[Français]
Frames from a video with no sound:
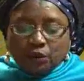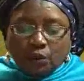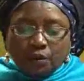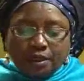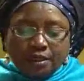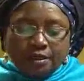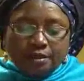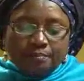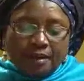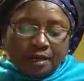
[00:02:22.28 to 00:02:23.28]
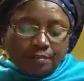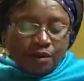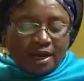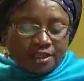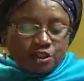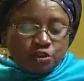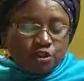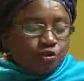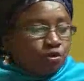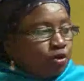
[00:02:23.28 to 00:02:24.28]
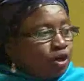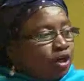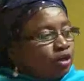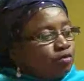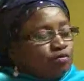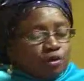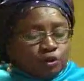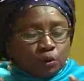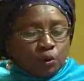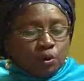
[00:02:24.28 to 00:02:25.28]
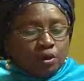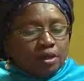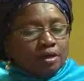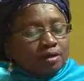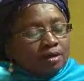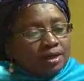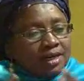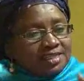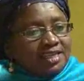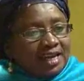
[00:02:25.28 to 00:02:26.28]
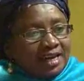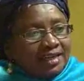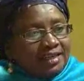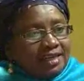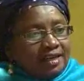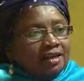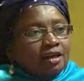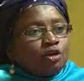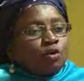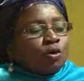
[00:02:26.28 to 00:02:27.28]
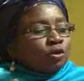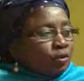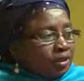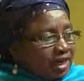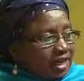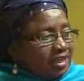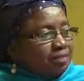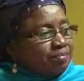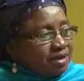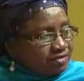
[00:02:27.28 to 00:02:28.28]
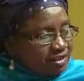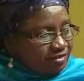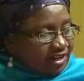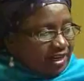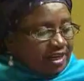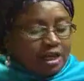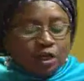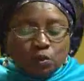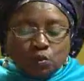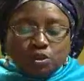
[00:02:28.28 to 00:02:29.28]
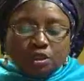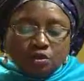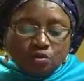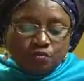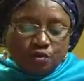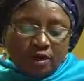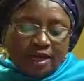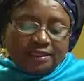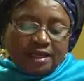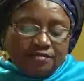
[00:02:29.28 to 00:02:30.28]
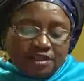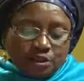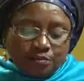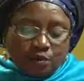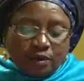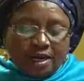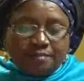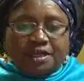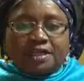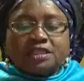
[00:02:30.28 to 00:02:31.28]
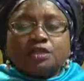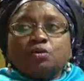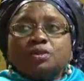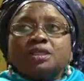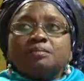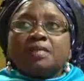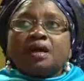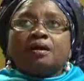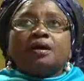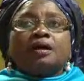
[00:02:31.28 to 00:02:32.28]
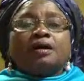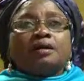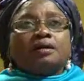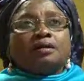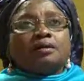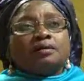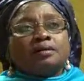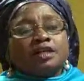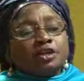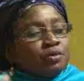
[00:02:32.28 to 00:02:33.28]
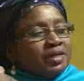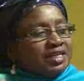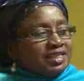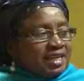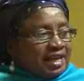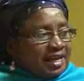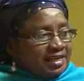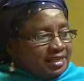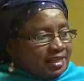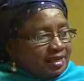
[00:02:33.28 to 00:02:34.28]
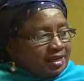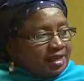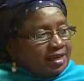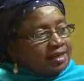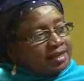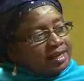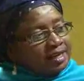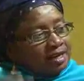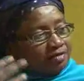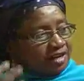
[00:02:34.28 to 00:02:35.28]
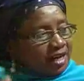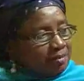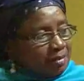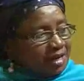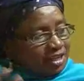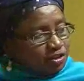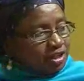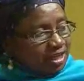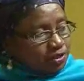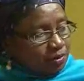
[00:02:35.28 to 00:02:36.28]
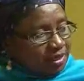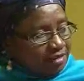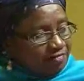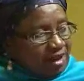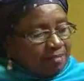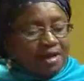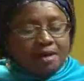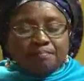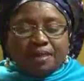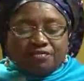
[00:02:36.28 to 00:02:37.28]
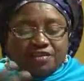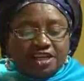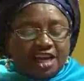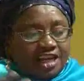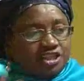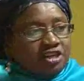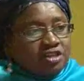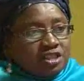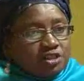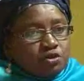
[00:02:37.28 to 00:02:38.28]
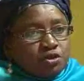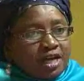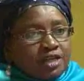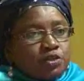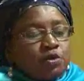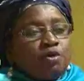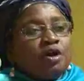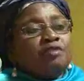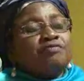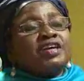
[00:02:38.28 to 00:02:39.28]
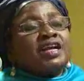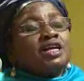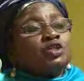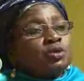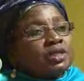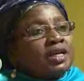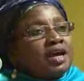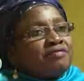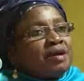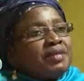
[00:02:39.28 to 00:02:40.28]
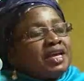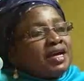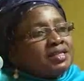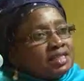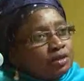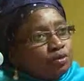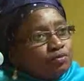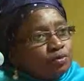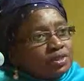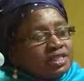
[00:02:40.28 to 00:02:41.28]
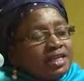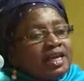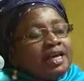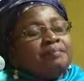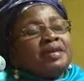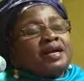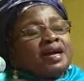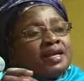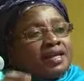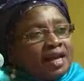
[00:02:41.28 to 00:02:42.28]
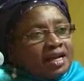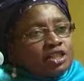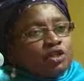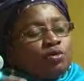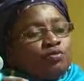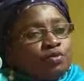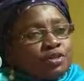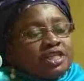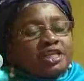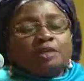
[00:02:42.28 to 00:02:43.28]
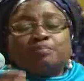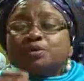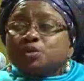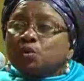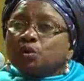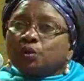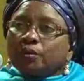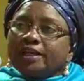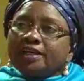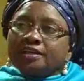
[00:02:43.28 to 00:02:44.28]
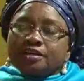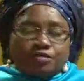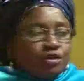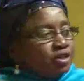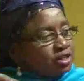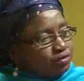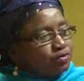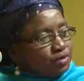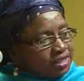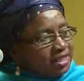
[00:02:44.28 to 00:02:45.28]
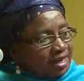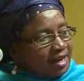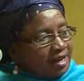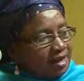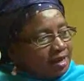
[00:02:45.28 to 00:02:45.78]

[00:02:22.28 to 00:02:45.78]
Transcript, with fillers: Donc, euh, par rapport à ce statut, votre rôle, euh, l'accès à la terre, le contrôle de la terre peuvent différer. Mhm. Nous, ce que nous voulons à travers ce programme, c'est non seulement euh, réduire les inégalités, mhm. élever quand même la situation des femmes, mhm, parvenir à changer cette situation, faire en sorte que la femme ait accès au foncier, mais quand elle a accès au foncier, qu'elle puisse contrôler les revenus de ce foncier-là.